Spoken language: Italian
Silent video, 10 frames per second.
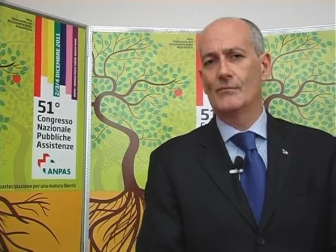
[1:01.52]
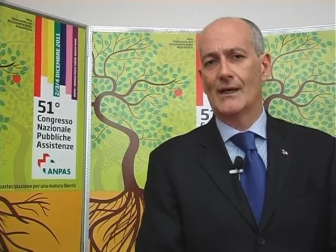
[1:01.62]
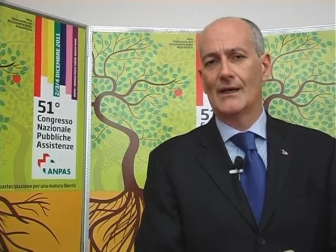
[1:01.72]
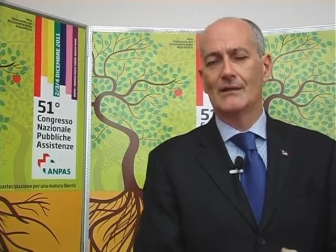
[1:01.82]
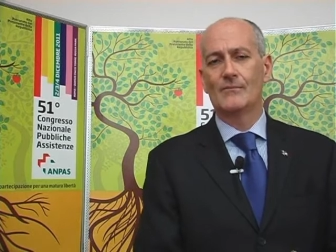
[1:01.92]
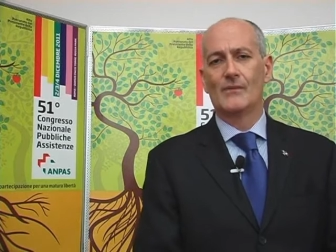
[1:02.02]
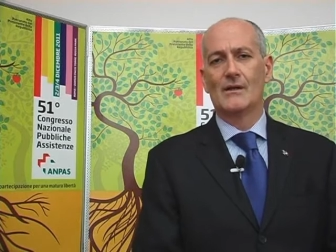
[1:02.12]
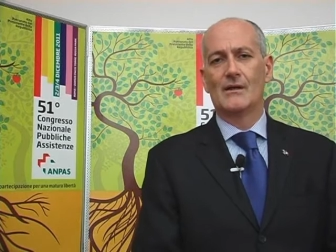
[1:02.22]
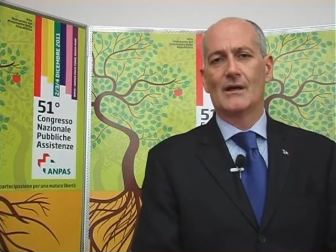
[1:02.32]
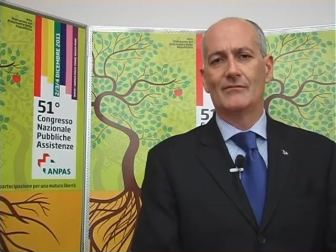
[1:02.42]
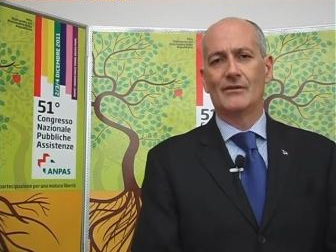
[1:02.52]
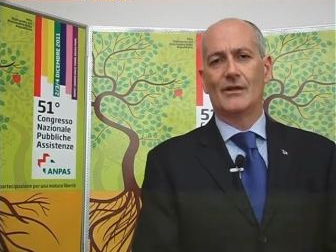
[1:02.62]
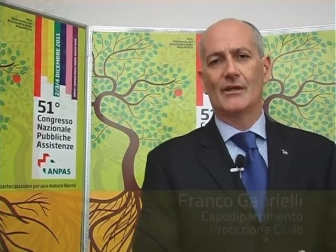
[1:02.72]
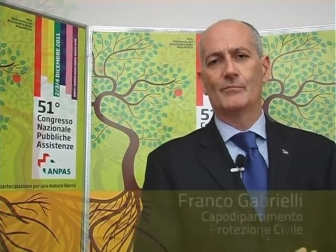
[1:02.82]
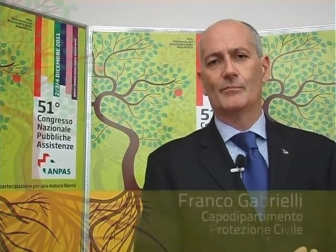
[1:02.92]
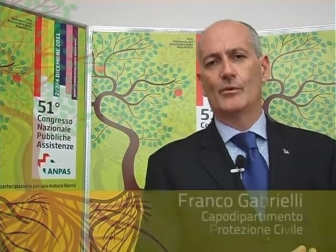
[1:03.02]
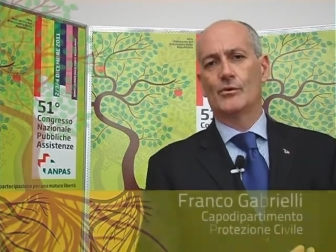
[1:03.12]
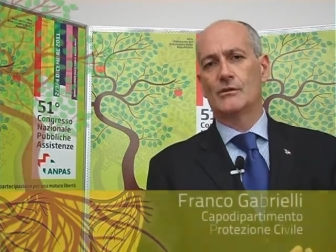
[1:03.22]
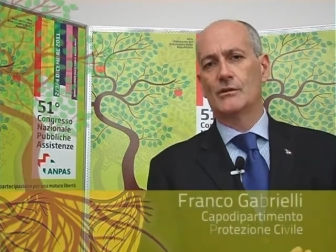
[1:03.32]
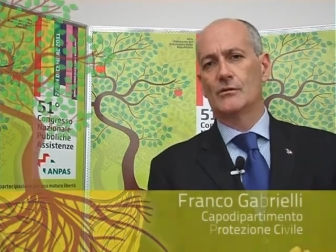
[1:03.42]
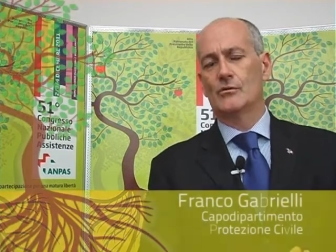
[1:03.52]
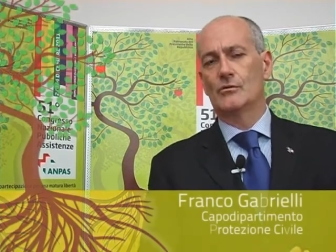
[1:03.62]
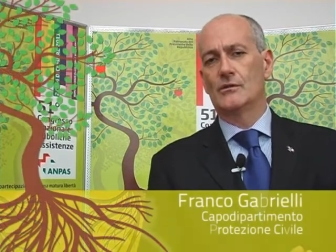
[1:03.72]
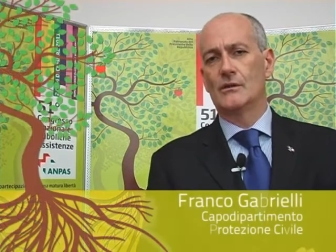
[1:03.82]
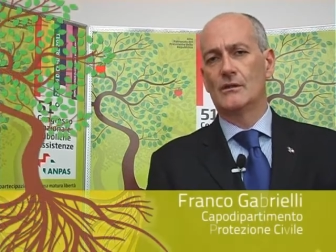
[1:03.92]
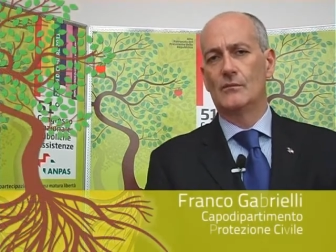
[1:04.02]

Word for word: mai avere rapporti con